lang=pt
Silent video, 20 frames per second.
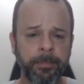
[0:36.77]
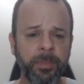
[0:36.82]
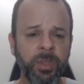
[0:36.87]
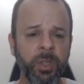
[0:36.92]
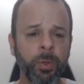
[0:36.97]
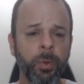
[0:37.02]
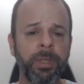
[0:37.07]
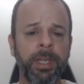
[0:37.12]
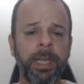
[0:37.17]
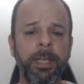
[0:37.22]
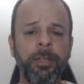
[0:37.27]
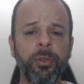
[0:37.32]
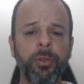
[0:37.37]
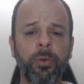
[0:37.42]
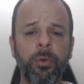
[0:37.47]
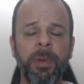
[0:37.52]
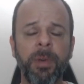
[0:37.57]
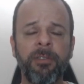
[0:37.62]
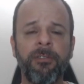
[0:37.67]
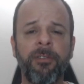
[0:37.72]
o texto
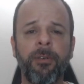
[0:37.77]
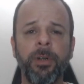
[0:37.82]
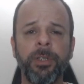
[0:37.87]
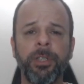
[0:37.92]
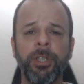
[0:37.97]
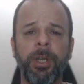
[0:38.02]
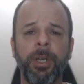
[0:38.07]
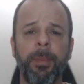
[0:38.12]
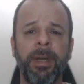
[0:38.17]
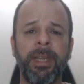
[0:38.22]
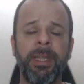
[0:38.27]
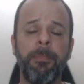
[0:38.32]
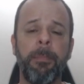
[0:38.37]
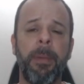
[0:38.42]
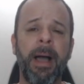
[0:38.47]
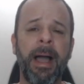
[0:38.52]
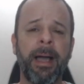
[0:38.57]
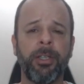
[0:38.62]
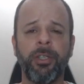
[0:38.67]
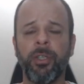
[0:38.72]
com uma fonte chamada
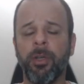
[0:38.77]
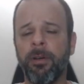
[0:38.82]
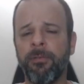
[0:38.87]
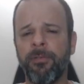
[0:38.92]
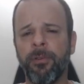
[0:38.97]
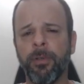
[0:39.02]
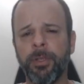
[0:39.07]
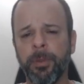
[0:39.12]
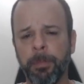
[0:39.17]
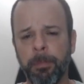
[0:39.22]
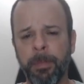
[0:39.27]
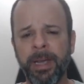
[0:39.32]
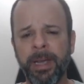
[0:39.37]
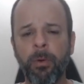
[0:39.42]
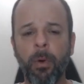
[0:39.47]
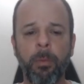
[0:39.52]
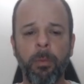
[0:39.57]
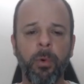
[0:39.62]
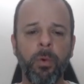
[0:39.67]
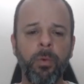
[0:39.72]
Impact, é uma fonte bem
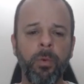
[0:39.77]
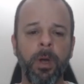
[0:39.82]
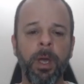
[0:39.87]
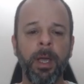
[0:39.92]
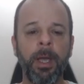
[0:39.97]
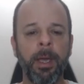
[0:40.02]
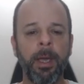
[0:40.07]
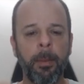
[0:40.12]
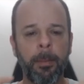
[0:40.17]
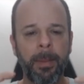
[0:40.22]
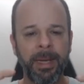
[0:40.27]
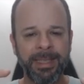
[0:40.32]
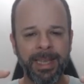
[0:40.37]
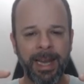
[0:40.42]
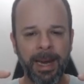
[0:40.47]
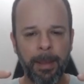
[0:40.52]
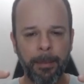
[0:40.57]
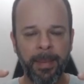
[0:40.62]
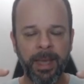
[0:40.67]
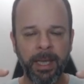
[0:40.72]
comum, mas
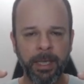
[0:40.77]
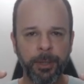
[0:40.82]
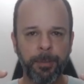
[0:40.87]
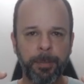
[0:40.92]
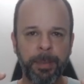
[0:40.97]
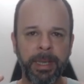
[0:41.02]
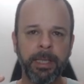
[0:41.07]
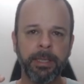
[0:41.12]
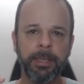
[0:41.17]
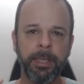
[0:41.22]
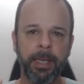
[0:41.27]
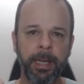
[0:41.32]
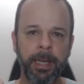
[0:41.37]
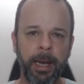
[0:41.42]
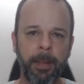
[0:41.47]
ela é bem espessa, né?